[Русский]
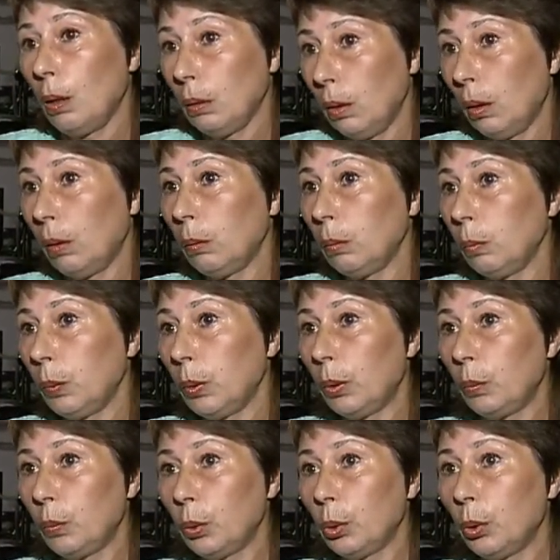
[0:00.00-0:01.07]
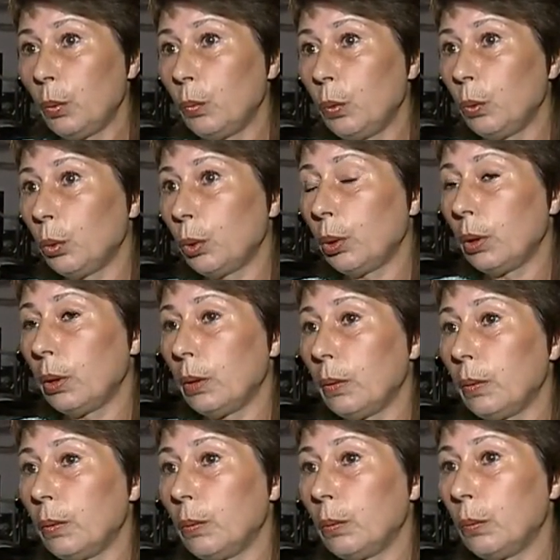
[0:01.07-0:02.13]
Да, потому что мы
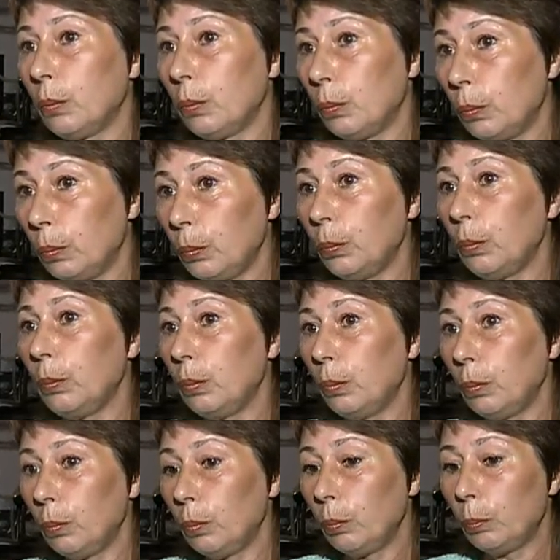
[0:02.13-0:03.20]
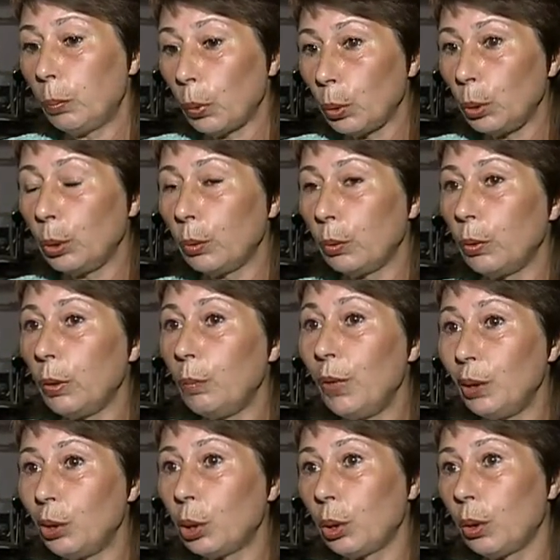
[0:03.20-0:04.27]
уже проще,
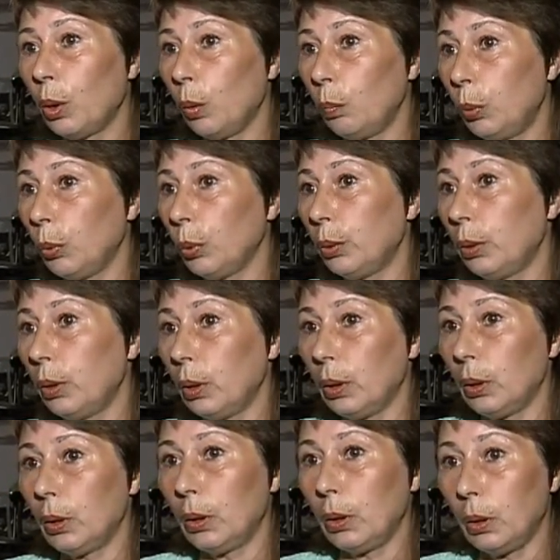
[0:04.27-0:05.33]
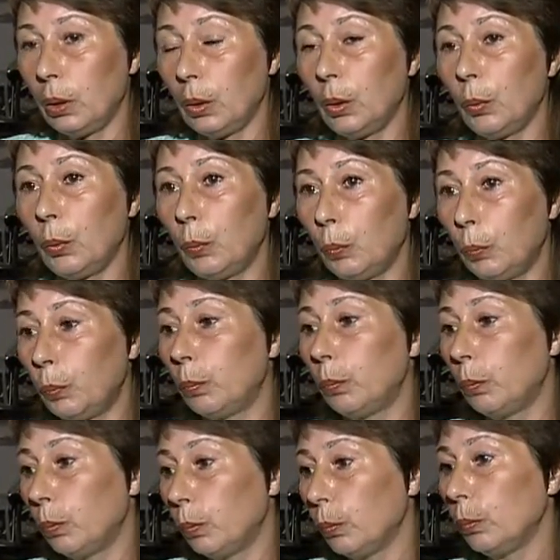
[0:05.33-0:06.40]
меньше работы и
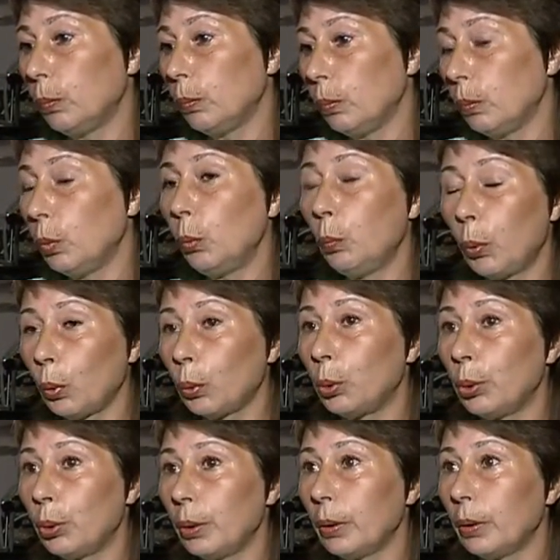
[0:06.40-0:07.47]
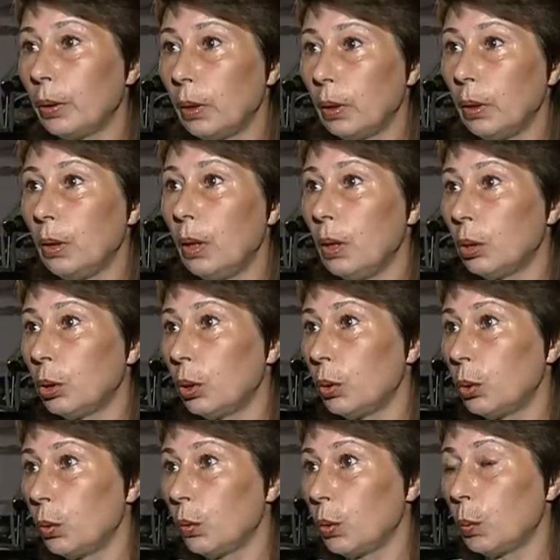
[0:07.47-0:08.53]
ну, проще это и для
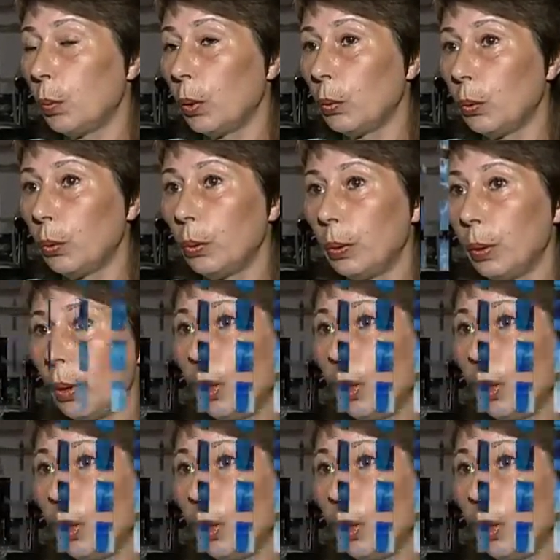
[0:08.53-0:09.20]
жильцов спокойно.